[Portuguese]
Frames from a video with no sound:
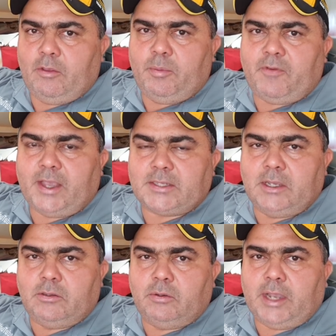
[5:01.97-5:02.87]

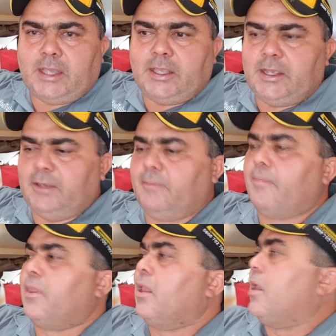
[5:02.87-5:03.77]
lubrificação do cardan
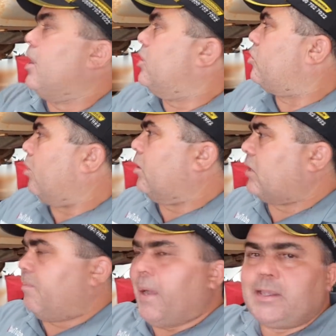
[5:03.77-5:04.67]
e de qualquer
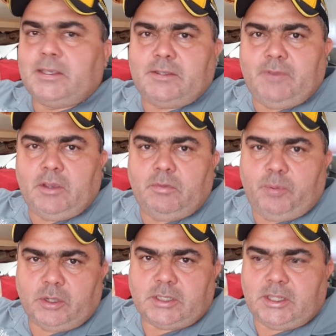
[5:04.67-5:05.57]
outra parte que esse veículo
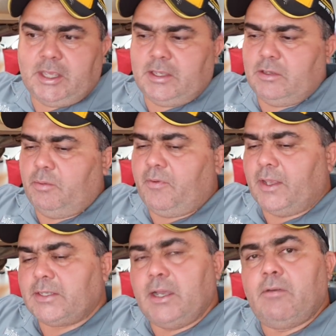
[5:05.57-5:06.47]
possa ter de
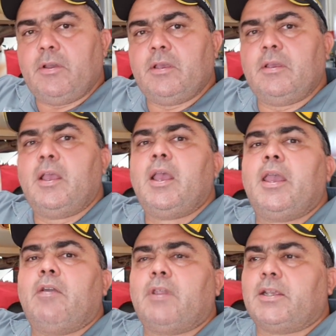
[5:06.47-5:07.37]
lubrificação,
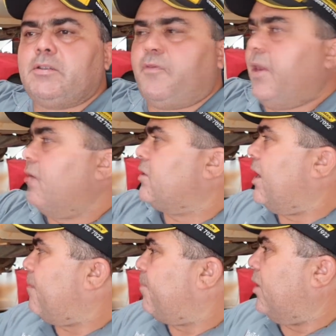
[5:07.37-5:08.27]
regulagem de freios e
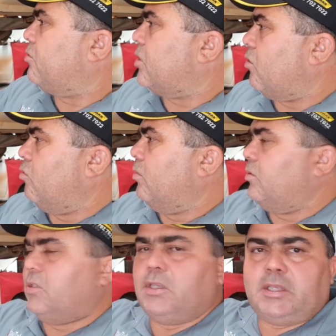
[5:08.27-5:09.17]
reaperto de
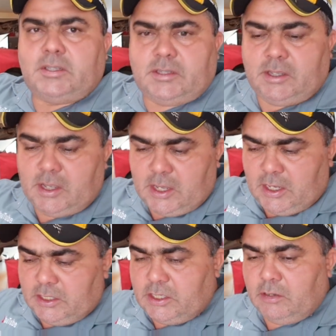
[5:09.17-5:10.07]
alguns itens
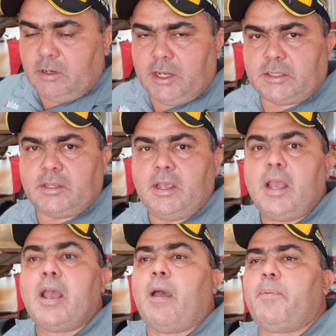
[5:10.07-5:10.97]
de segurança.
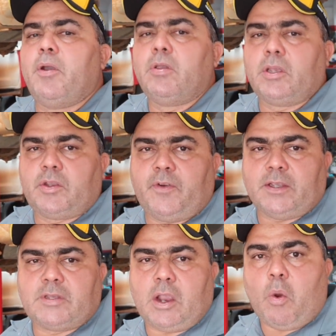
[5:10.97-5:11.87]
A pergunta que eu te
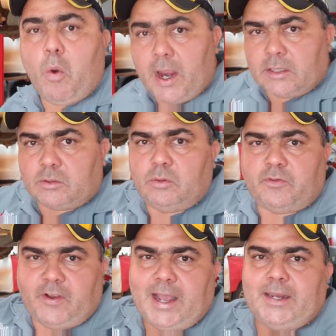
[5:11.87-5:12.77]
faço é quanto
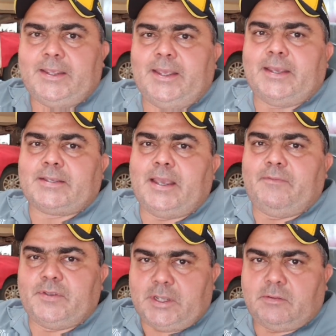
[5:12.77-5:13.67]
vale essa
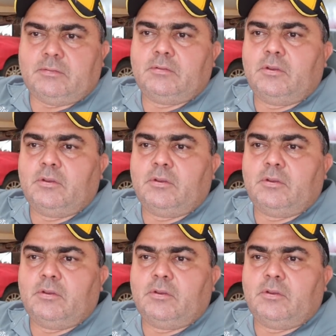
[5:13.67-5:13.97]
revisão?